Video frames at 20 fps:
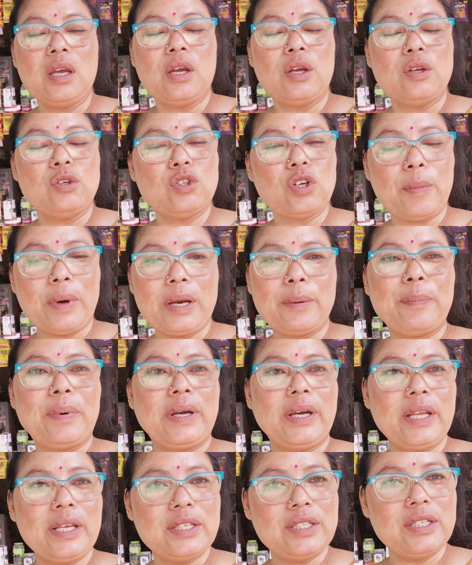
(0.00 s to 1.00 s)
जो हमारे
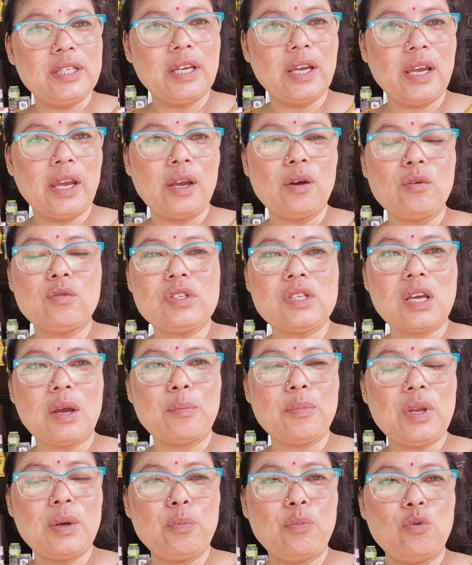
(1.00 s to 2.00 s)
पंडित जी हैं उनसे
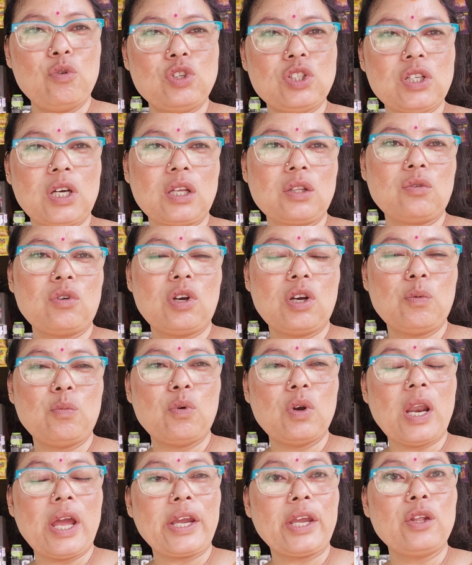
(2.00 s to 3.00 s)
हमने पूछा तो उन्होंने
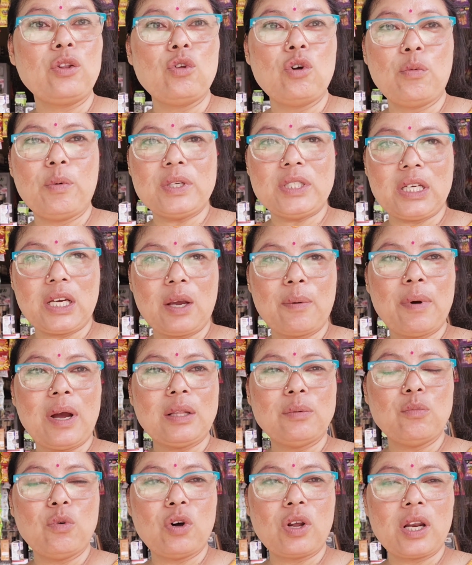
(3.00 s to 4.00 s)
बोला कि दो बजे के
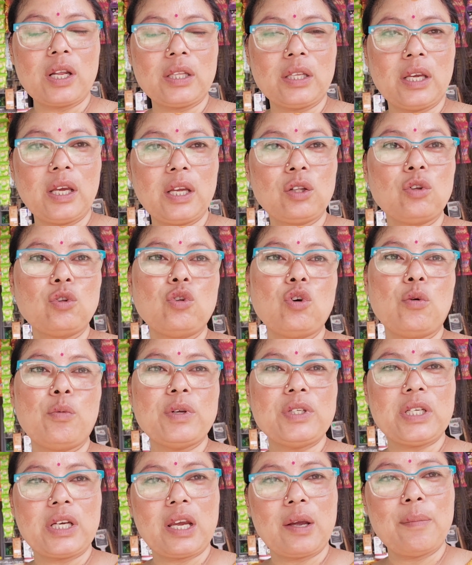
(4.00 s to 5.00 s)
बाद मुहूर्त है तो दो
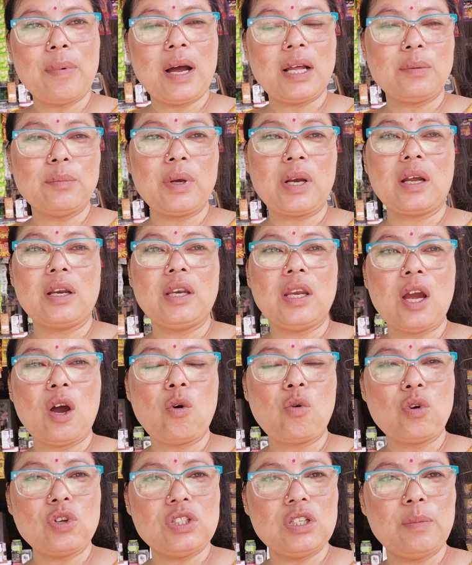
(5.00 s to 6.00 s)
बजे के बाद मैं कन्याओं
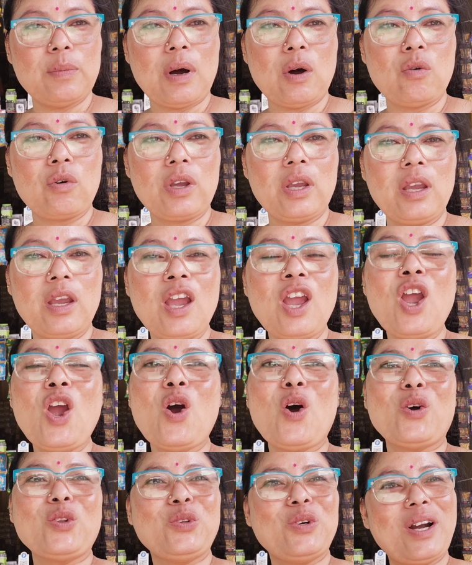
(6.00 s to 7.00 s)
को जिमाऊँगी
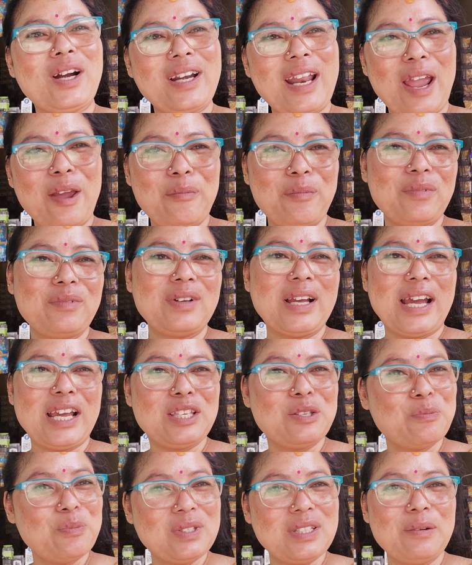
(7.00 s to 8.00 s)
और थोड़ा टाइम
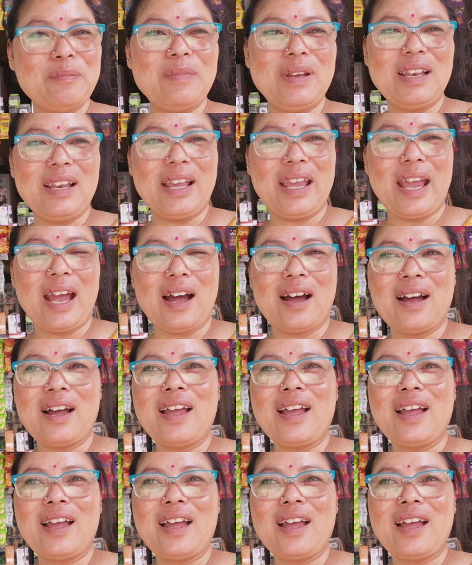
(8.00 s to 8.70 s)
गाइज मुझे मिल गया